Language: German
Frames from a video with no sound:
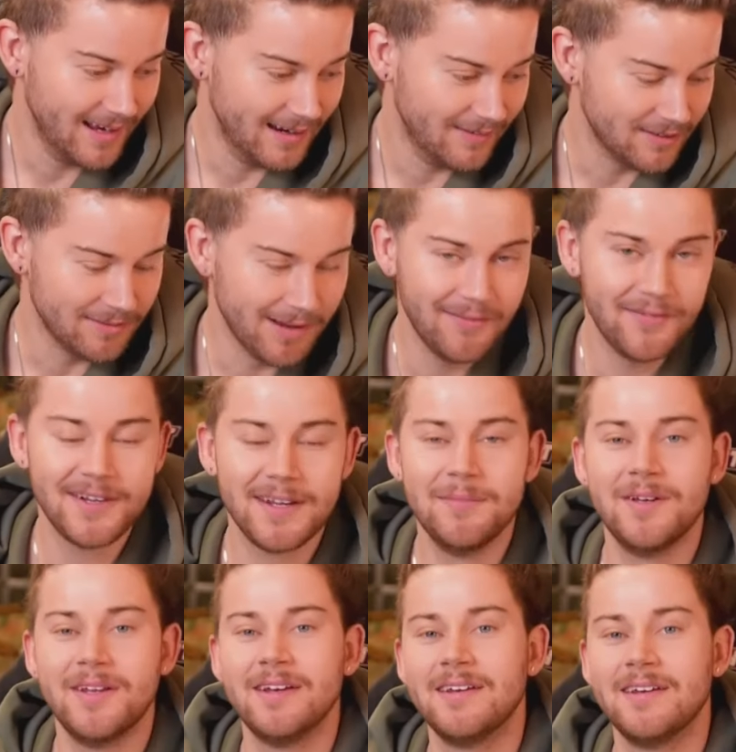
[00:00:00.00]
ja, was machen wir da
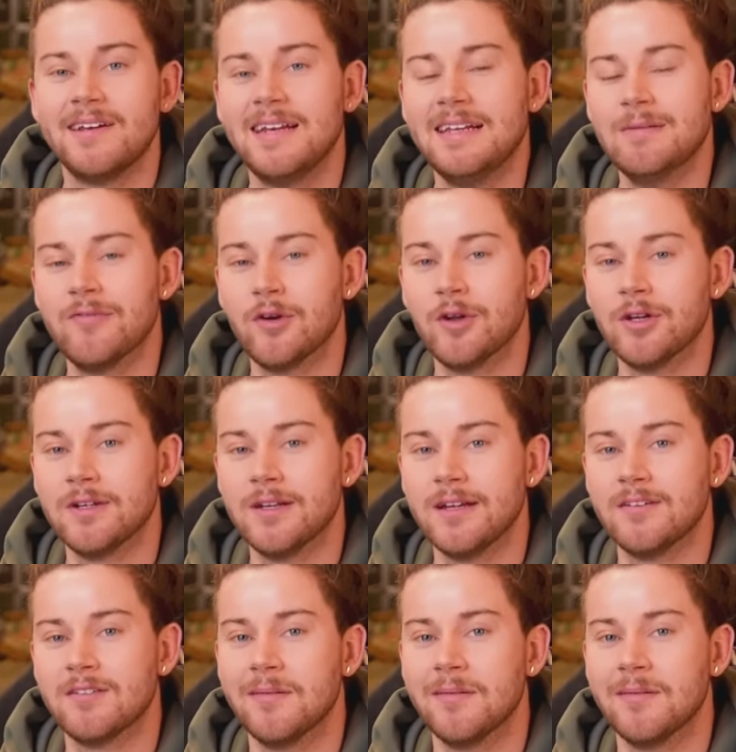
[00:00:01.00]
mit den Klimaflüchtlingen,